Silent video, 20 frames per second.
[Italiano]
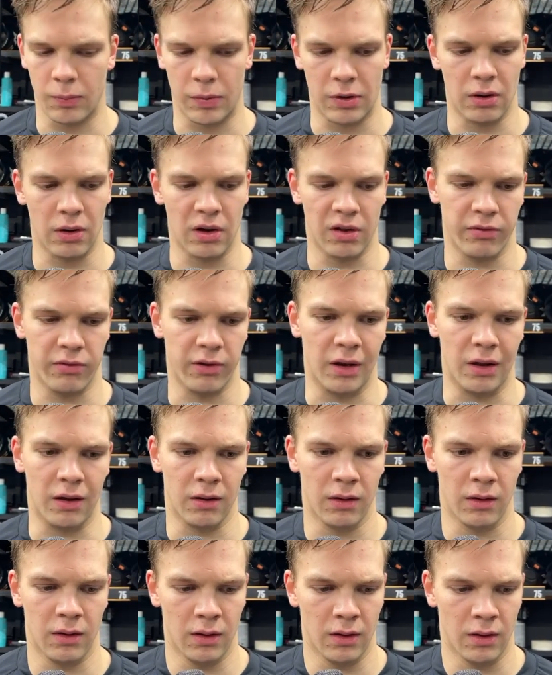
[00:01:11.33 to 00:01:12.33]
però alla fine
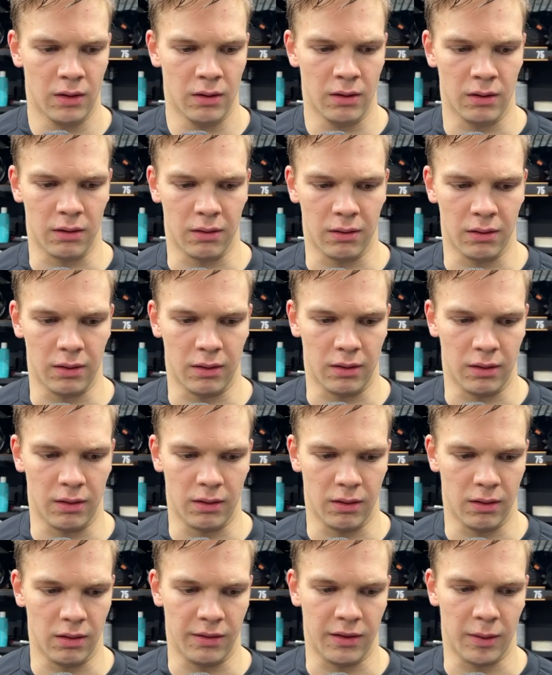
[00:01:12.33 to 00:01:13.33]

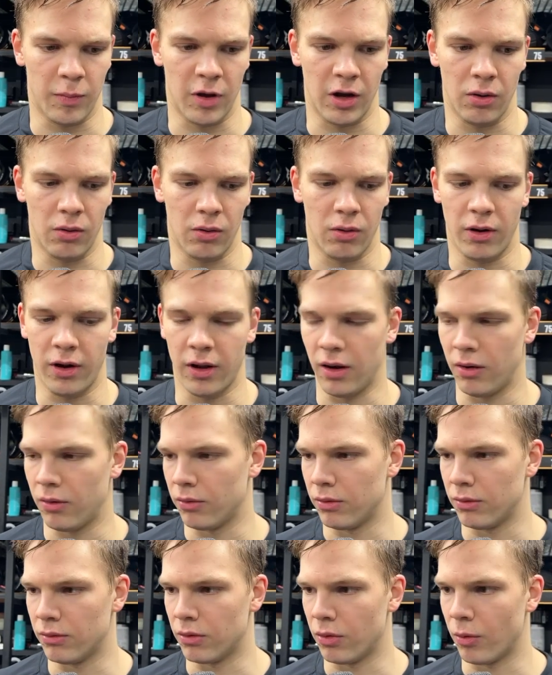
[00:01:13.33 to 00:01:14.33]
eh, il tabellone
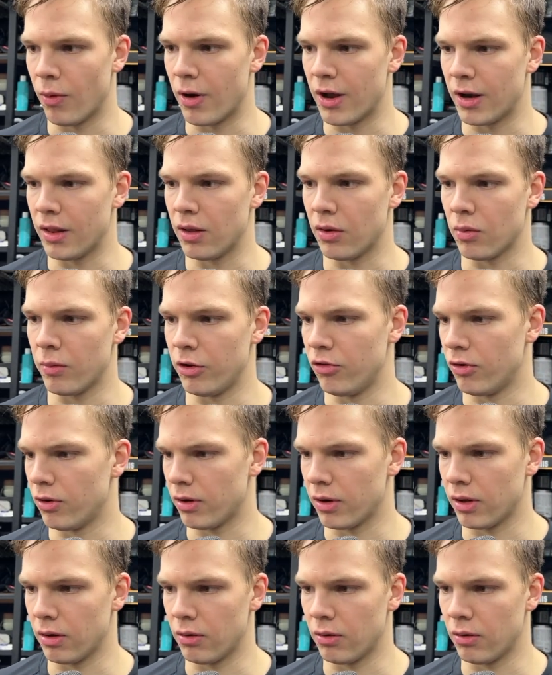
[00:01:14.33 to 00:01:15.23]
non, non, guarda come giochi,